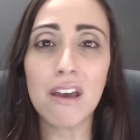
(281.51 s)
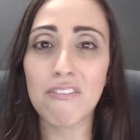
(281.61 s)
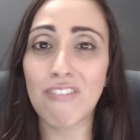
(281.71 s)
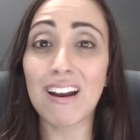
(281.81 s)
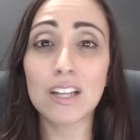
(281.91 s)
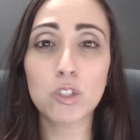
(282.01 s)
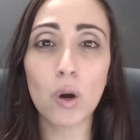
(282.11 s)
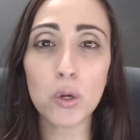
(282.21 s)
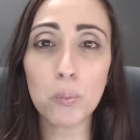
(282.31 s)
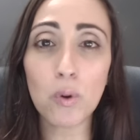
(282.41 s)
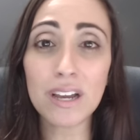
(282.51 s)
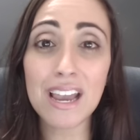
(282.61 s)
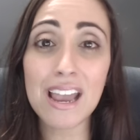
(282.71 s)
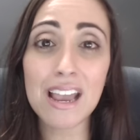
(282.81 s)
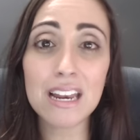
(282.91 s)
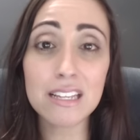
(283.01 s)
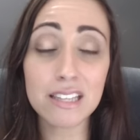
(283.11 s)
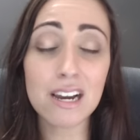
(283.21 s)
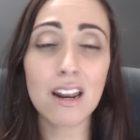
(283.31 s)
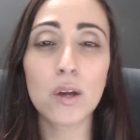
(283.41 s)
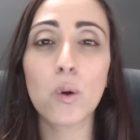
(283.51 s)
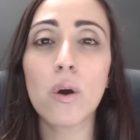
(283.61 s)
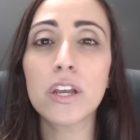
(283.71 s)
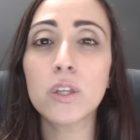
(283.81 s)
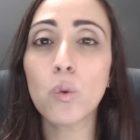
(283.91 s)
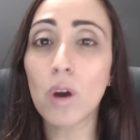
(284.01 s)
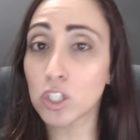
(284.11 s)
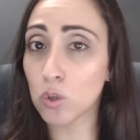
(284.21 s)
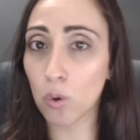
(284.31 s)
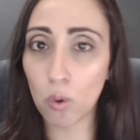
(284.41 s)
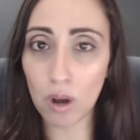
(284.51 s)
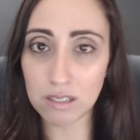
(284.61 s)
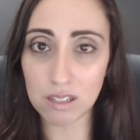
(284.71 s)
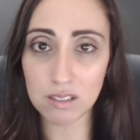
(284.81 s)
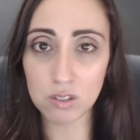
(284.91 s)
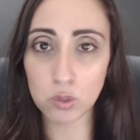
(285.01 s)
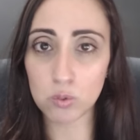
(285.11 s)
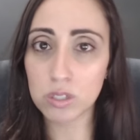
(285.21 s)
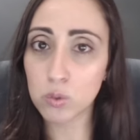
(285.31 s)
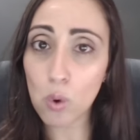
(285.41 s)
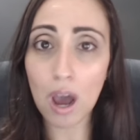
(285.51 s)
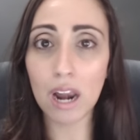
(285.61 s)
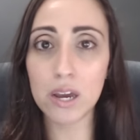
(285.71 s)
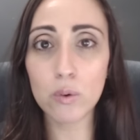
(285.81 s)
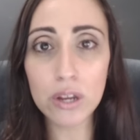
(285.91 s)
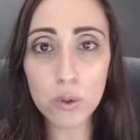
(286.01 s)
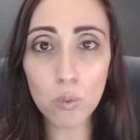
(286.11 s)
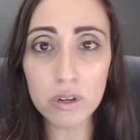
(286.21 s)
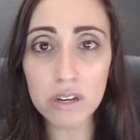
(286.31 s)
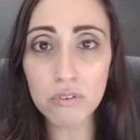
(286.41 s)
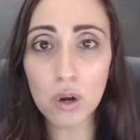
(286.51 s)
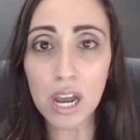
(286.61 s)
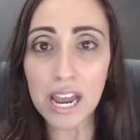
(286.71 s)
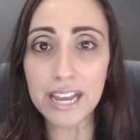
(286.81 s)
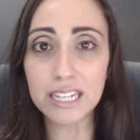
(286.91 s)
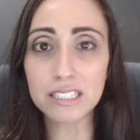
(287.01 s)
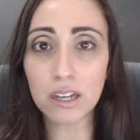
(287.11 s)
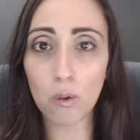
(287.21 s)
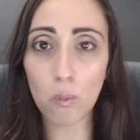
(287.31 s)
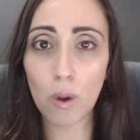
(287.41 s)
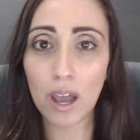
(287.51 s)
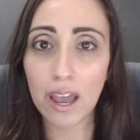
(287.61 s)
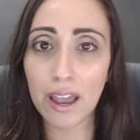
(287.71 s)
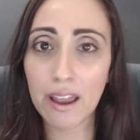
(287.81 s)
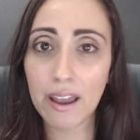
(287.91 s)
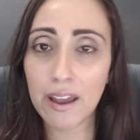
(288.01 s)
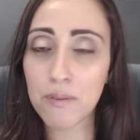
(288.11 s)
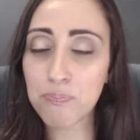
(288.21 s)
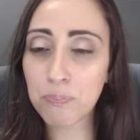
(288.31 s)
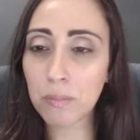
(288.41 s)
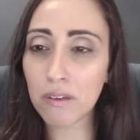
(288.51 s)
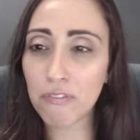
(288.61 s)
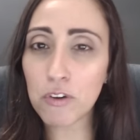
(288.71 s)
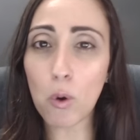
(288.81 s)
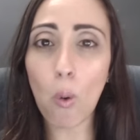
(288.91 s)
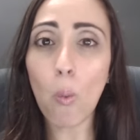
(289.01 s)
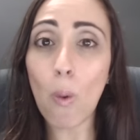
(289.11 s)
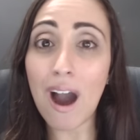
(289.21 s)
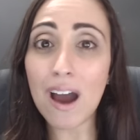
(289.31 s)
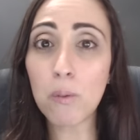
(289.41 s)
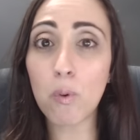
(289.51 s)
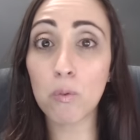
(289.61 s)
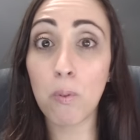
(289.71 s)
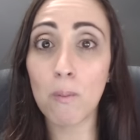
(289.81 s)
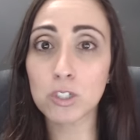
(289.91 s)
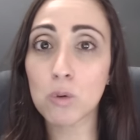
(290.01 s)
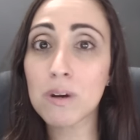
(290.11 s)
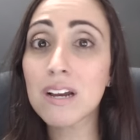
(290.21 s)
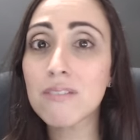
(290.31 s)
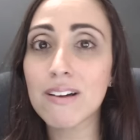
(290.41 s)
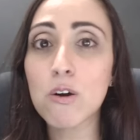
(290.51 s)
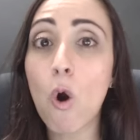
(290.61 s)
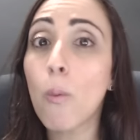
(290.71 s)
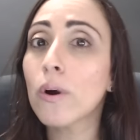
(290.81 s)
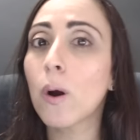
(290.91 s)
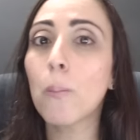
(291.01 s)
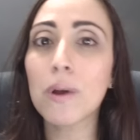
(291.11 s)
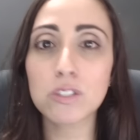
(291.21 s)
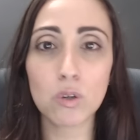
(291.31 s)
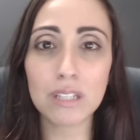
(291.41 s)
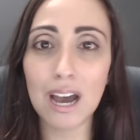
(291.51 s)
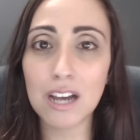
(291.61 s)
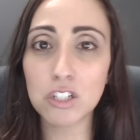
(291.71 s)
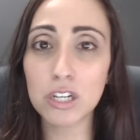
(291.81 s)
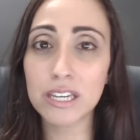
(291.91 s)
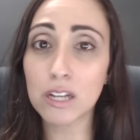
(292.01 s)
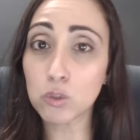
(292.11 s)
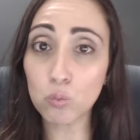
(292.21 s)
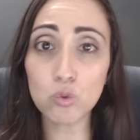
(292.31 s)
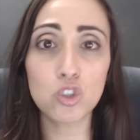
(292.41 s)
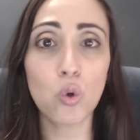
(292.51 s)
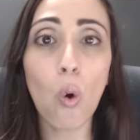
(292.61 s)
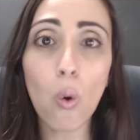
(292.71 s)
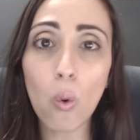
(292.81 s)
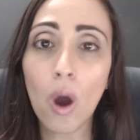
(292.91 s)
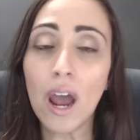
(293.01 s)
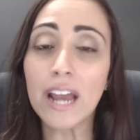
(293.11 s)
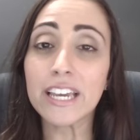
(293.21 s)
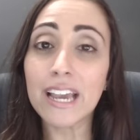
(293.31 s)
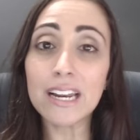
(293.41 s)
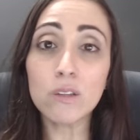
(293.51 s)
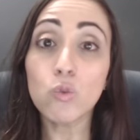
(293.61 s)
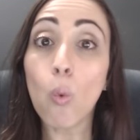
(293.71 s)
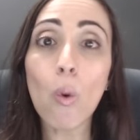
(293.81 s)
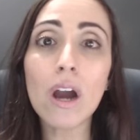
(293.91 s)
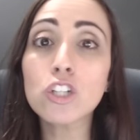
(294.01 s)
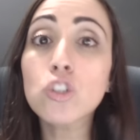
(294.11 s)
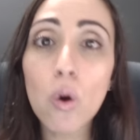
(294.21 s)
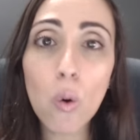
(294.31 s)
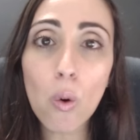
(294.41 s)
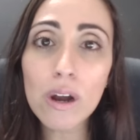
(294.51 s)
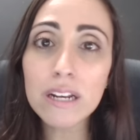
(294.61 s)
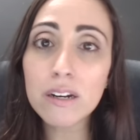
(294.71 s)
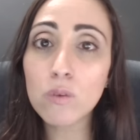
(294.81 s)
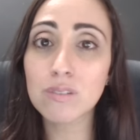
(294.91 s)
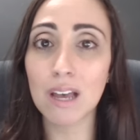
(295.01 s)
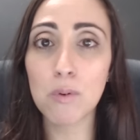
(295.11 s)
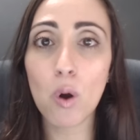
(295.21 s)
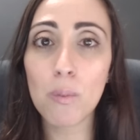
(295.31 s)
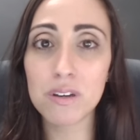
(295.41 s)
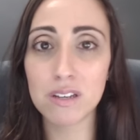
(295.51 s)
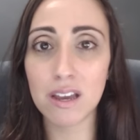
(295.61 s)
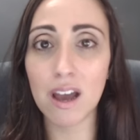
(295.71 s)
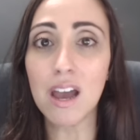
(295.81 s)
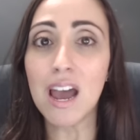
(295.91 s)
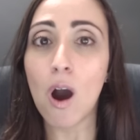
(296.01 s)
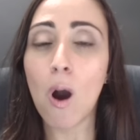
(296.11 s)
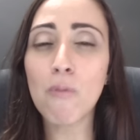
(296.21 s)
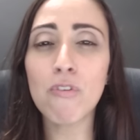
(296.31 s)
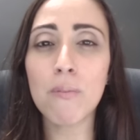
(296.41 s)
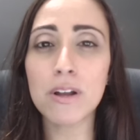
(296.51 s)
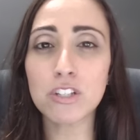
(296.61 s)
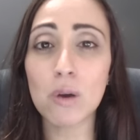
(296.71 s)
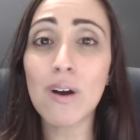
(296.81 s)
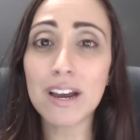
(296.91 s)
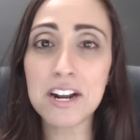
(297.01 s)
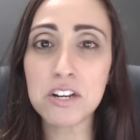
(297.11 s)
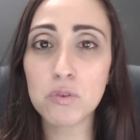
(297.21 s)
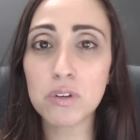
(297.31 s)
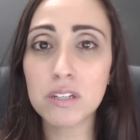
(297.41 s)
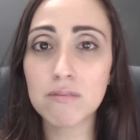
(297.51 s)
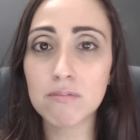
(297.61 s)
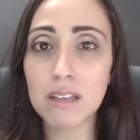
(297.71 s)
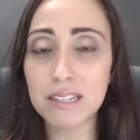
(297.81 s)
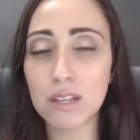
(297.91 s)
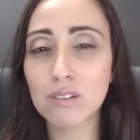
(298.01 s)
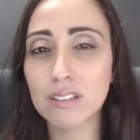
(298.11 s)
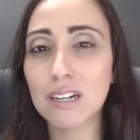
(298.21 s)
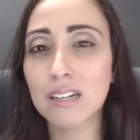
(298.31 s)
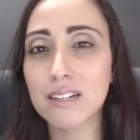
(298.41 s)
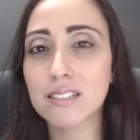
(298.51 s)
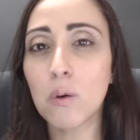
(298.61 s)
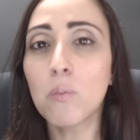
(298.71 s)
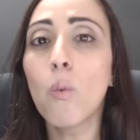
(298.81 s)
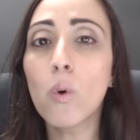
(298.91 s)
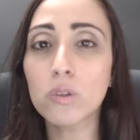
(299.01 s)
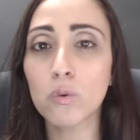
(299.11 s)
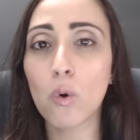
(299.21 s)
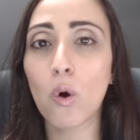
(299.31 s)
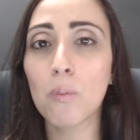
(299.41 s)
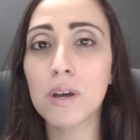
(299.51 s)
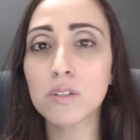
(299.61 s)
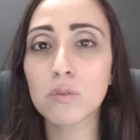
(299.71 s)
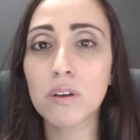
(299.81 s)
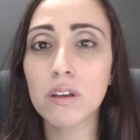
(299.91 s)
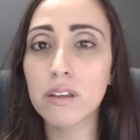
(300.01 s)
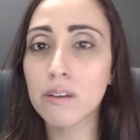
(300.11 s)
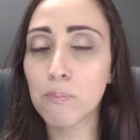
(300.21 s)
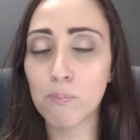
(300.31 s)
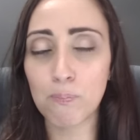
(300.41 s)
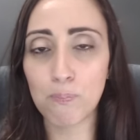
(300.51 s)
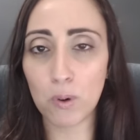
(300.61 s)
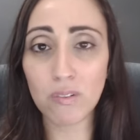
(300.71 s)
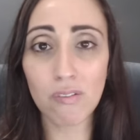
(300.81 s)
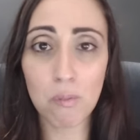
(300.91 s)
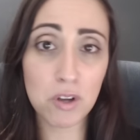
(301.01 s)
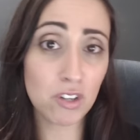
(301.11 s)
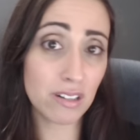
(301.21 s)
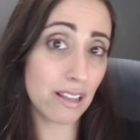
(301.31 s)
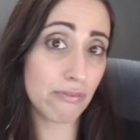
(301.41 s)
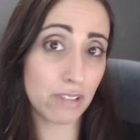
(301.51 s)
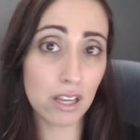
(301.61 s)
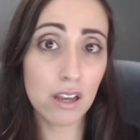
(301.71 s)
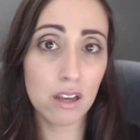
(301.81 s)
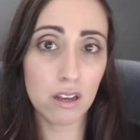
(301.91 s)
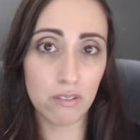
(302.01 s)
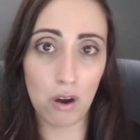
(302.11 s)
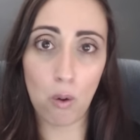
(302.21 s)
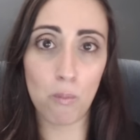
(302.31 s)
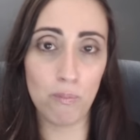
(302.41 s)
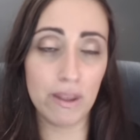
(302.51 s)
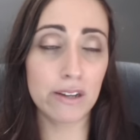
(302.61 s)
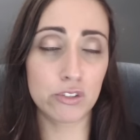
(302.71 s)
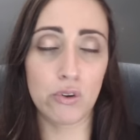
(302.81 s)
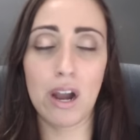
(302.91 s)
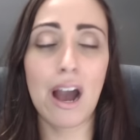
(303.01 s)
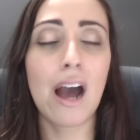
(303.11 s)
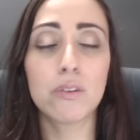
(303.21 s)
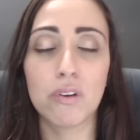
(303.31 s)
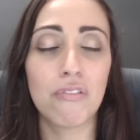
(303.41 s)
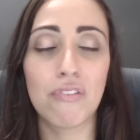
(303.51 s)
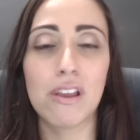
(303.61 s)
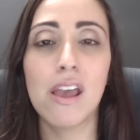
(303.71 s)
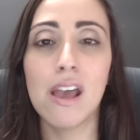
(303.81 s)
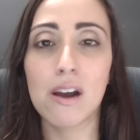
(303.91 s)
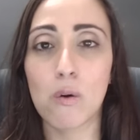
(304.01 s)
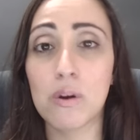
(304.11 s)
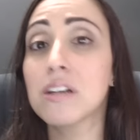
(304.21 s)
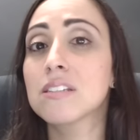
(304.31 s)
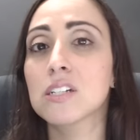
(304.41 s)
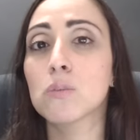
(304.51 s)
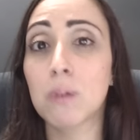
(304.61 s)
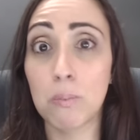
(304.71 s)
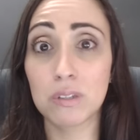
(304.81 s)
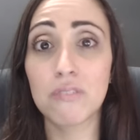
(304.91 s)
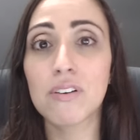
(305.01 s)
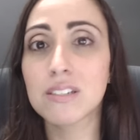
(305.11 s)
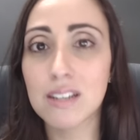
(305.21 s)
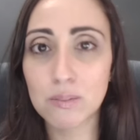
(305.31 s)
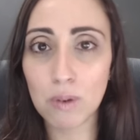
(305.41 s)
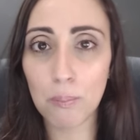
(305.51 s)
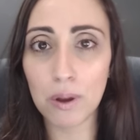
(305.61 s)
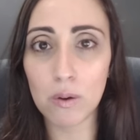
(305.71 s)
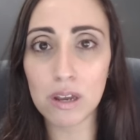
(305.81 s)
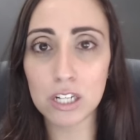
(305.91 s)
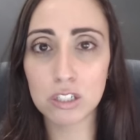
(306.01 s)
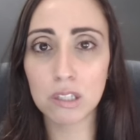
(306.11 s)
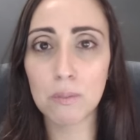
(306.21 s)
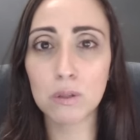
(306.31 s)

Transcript: falatório, porque ele declarou que nunca jogou Assassin's Creed, nunca leu nenhum livro, então é, ficou um ar um pouco, pô, mas como é que ele vai incorporar um personagem que é de um jogo que ele nunca jogou, que ele não sabe como é que é? Obviamente, eu acredito que ele deu essa declaração muito no começo e, e provavelmente ele deve ter, né, jogado, enfim, conhecido para poder fazer esse papel. E acho que também